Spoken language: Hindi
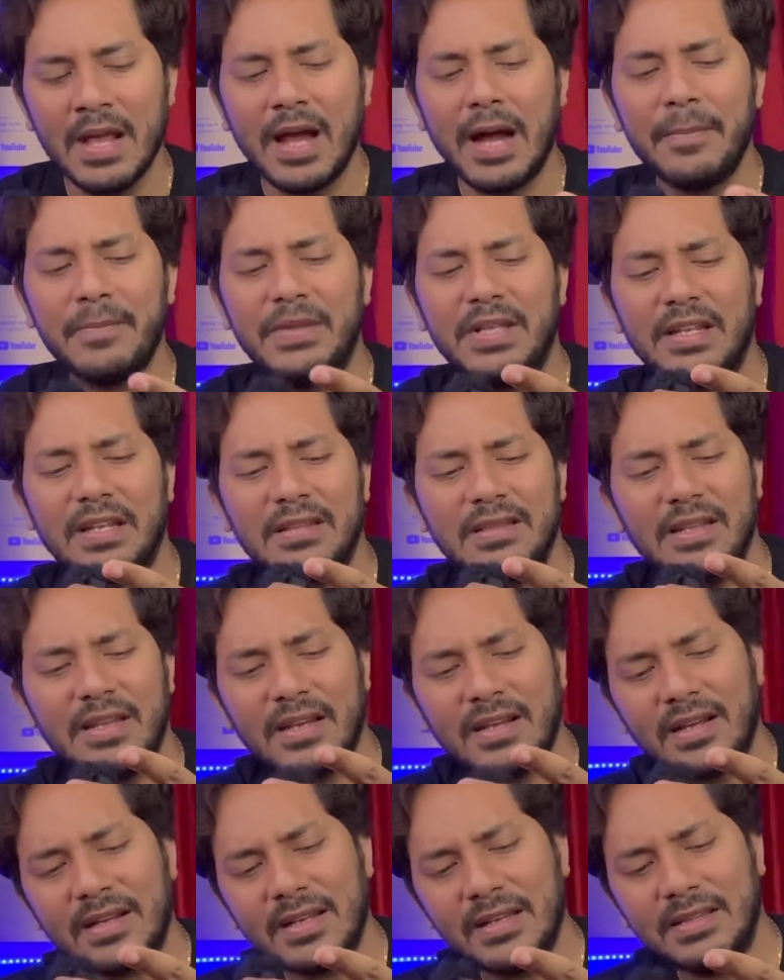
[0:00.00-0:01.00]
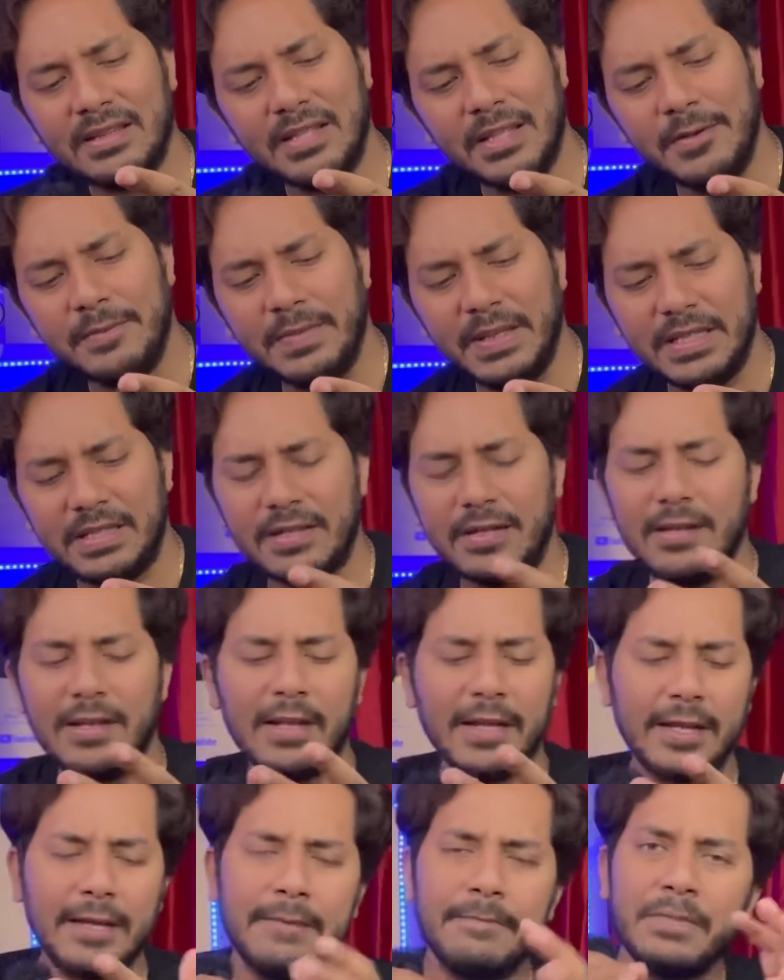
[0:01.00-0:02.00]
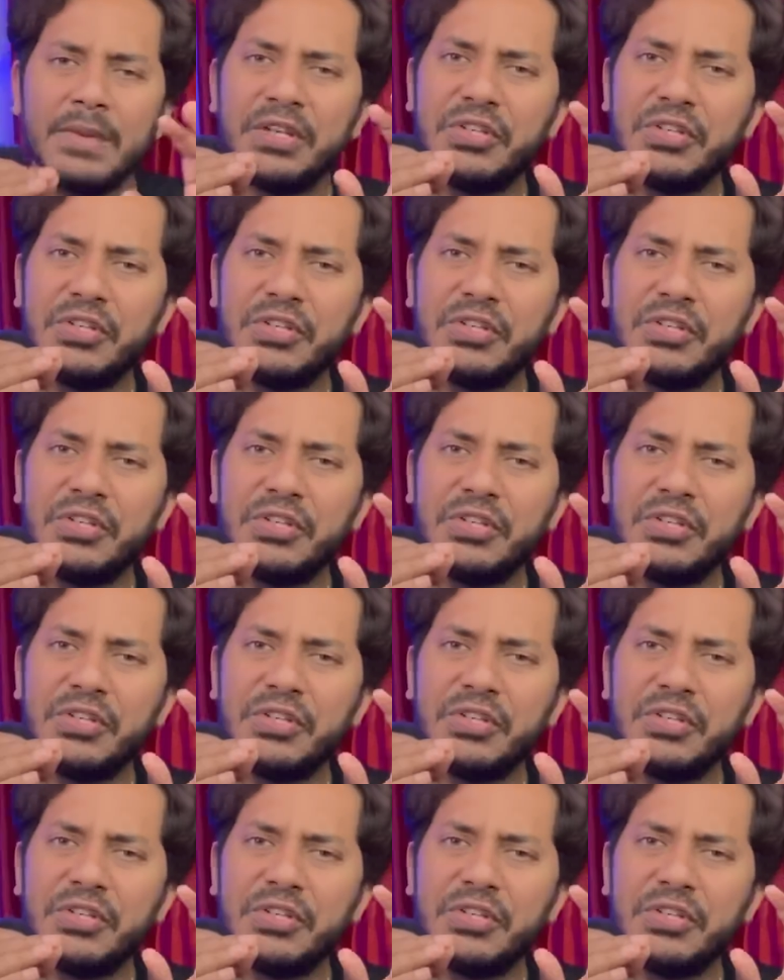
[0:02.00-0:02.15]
अब धीरे धीरे करके दिन बीतने लगे